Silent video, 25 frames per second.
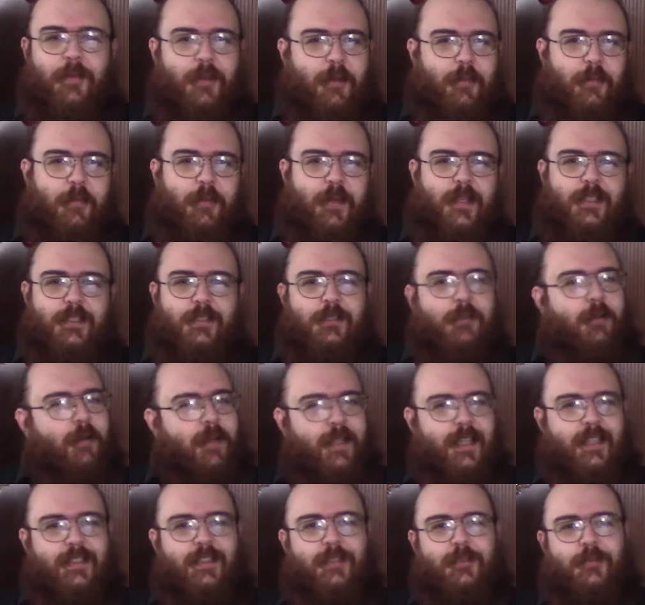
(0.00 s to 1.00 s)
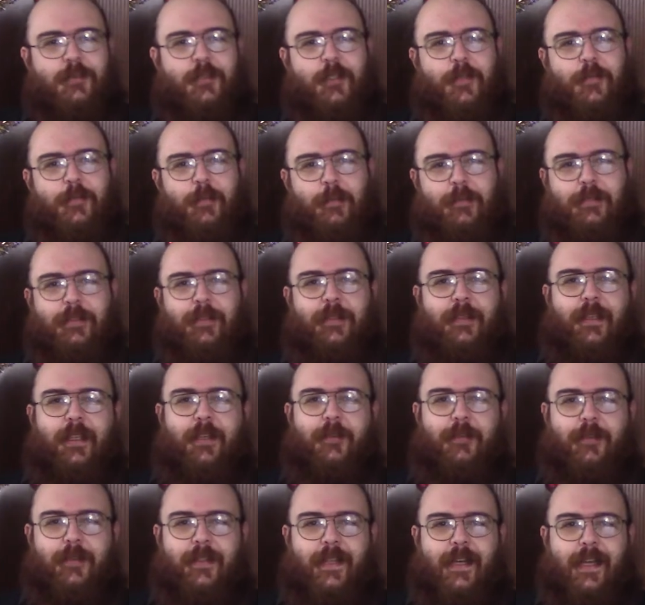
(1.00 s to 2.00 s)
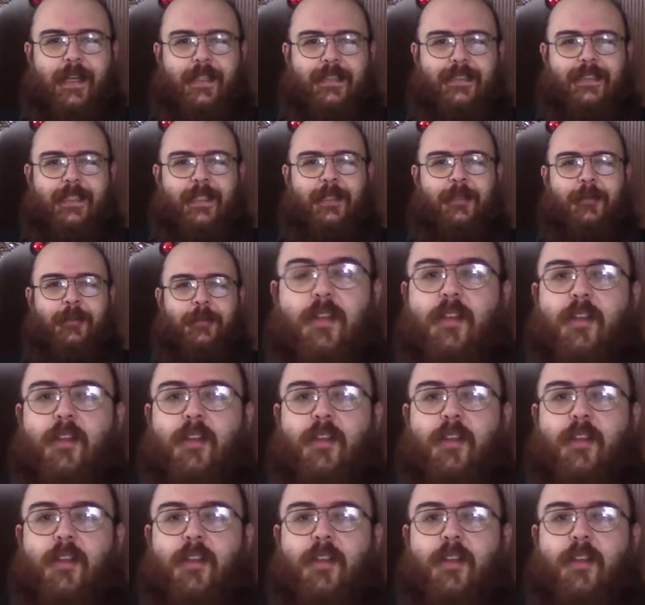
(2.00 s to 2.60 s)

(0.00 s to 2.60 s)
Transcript: una buona storia se non ci fossero dei contrasti.